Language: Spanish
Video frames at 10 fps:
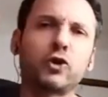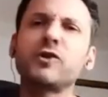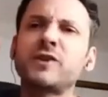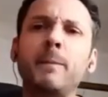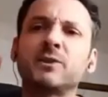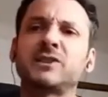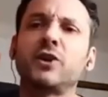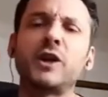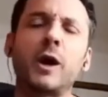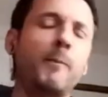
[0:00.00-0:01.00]
nosotros sabemos
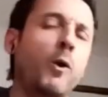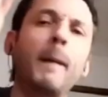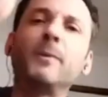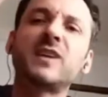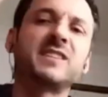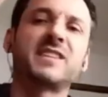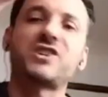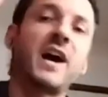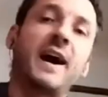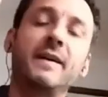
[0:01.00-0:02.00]
hacia dónde vamos, vamos hacia
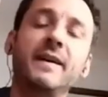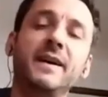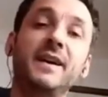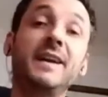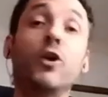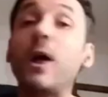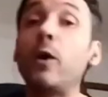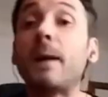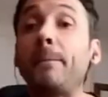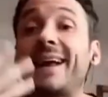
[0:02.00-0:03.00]
allá. Y nos
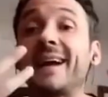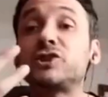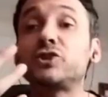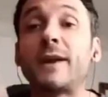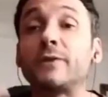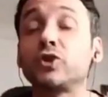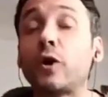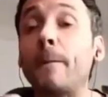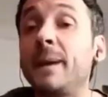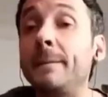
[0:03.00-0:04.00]
da una explicación a
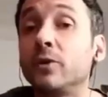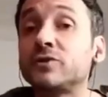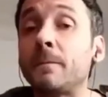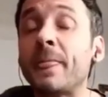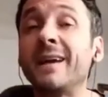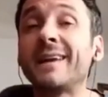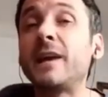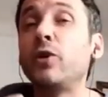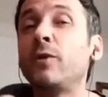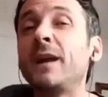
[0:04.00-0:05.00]
nosotros mismos
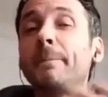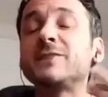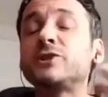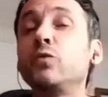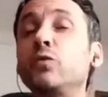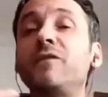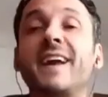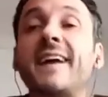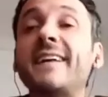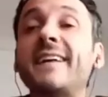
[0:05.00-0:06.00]
que nos da una impresión
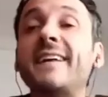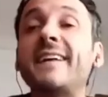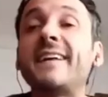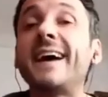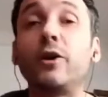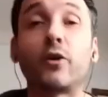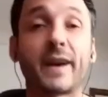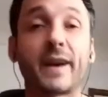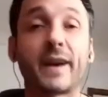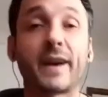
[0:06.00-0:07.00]
unificada de
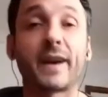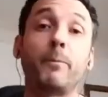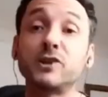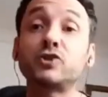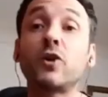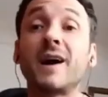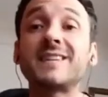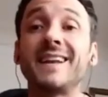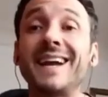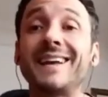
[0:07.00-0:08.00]
lo que somos. Por
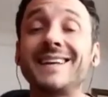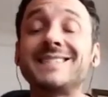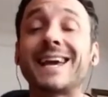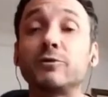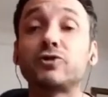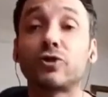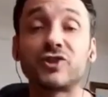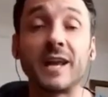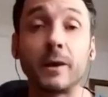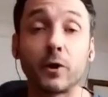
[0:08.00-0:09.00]
eso Gazanía dice que
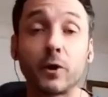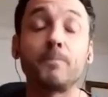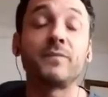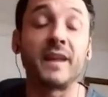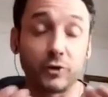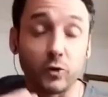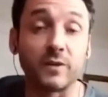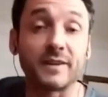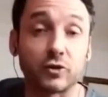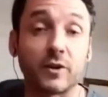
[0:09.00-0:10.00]
nuestro cerebro, teniendo en
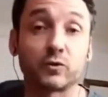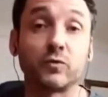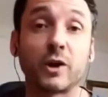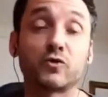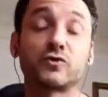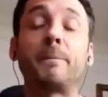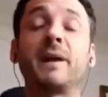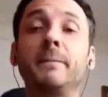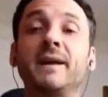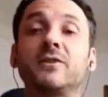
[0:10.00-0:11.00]
cuenta estos resultados de sus
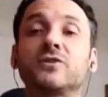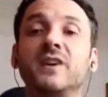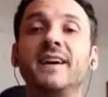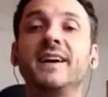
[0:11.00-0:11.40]
experimentos,